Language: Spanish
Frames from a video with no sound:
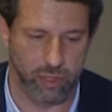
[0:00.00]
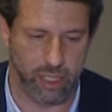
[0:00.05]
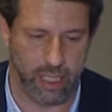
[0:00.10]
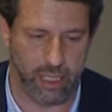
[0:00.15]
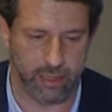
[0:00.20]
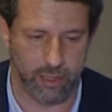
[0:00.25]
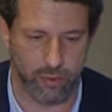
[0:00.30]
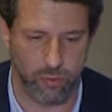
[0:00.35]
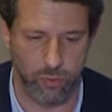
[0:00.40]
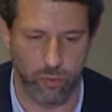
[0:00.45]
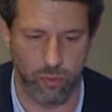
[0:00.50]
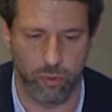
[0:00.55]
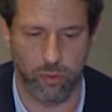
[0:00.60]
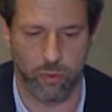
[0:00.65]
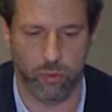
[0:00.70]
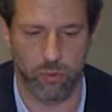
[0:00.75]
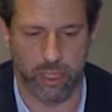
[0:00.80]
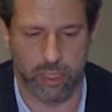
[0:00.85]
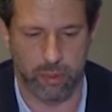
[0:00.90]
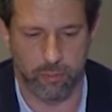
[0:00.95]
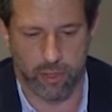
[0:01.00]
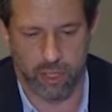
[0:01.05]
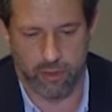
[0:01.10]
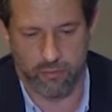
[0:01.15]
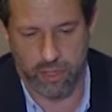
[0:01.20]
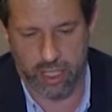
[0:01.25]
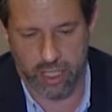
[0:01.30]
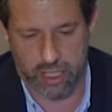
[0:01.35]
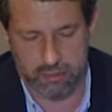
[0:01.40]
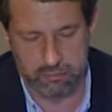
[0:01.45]
etiqueta azul con una
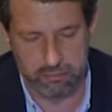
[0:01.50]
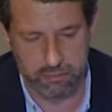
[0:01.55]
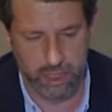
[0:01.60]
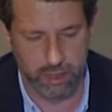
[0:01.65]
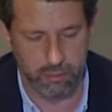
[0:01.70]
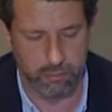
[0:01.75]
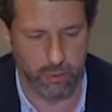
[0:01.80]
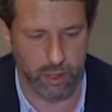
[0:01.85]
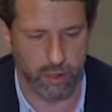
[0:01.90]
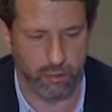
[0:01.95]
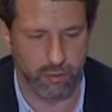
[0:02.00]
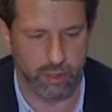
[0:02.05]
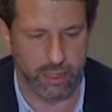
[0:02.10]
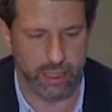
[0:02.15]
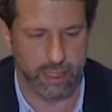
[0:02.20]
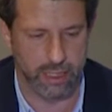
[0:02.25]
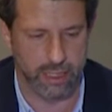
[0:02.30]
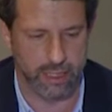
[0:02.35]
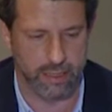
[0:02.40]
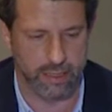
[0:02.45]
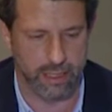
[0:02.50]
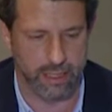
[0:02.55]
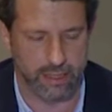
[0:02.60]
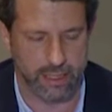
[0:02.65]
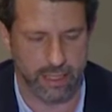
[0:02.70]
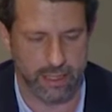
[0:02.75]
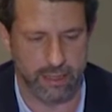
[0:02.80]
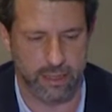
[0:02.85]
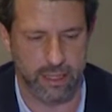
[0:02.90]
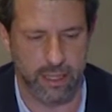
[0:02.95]
tipografía bueno, eh,
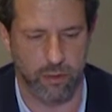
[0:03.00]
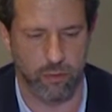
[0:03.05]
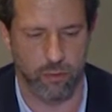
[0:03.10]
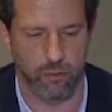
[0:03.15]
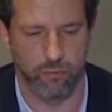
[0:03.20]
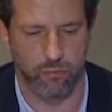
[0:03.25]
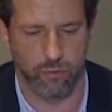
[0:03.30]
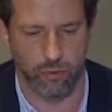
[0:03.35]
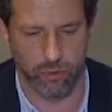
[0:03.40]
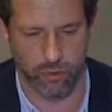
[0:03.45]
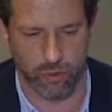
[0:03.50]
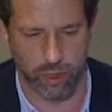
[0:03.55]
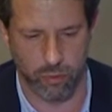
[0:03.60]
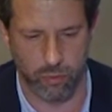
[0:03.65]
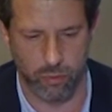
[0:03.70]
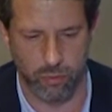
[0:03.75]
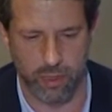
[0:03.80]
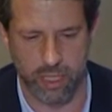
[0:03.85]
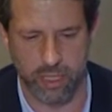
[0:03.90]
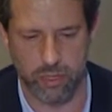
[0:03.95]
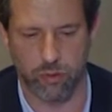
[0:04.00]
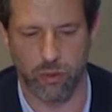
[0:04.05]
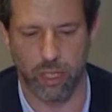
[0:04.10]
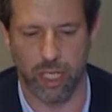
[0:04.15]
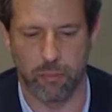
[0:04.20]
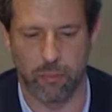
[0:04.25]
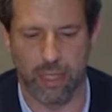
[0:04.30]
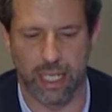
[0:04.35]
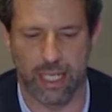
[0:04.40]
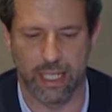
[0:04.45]
interesante, con un fondo de nubes, con la
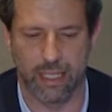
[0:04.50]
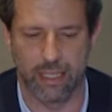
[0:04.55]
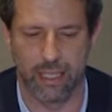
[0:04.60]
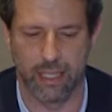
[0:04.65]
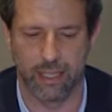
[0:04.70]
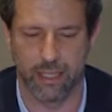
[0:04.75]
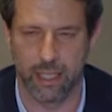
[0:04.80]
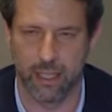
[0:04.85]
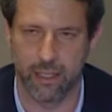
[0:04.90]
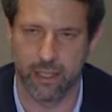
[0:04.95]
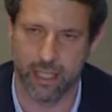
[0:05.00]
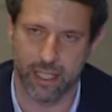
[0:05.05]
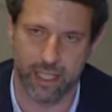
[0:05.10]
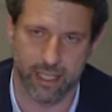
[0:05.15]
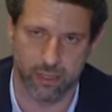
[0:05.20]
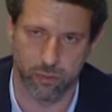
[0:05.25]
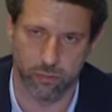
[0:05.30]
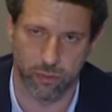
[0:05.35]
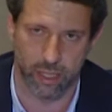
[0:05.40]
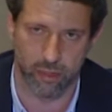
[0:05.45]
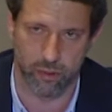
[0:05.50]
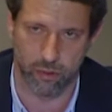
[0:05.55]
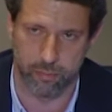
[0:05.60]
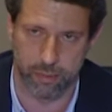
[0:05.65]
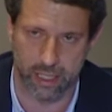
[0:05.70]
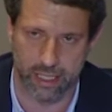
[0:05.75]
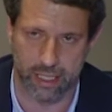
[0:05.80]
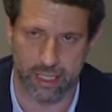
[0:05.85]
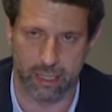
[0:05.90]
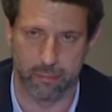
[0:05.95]
imagen del Teide que se utilizó
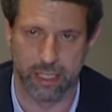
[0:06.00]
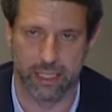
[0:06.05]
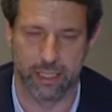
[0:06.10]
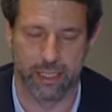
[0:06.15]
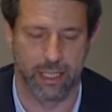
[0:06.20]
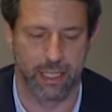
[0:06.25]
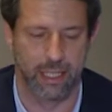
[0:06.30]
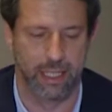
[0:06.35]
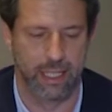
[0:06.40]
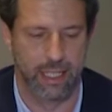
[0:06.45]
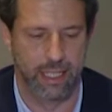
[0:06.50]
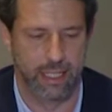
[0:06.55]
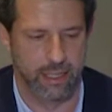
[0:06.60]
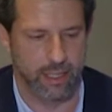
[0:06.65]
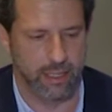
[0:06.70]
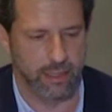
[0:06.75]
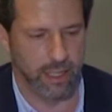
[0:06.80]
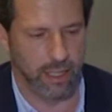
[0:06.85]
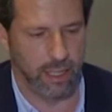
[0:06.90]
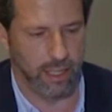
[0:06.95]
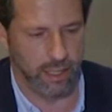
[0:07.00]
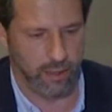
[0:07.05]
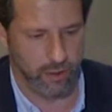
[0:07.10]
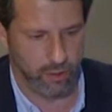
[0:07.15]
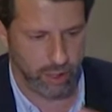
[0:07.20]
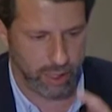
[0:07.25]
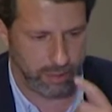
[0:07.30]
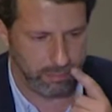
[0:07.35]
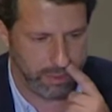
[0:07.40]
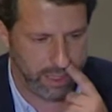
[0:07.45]
prácticamente desde el inicio
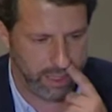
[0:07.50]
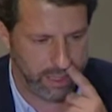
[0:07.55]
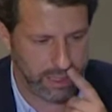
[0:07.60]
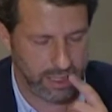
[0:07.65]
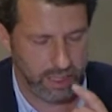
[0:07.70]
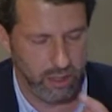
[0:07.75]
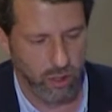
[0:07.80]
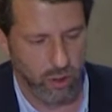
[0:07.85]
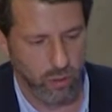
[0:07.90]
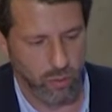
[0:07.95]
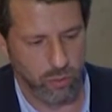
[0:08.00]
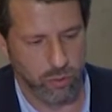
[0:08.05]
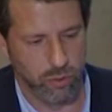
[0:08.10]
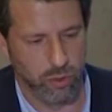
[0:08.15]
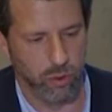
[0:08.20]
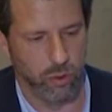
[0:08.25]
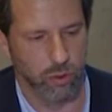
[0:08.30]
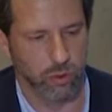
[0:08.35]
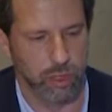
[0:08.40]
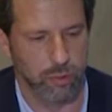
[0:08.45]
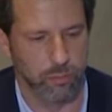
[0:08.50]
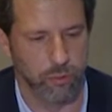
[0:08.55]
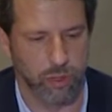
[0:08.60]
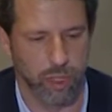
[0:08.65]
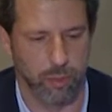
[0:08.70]
de la empresa, unos logotipos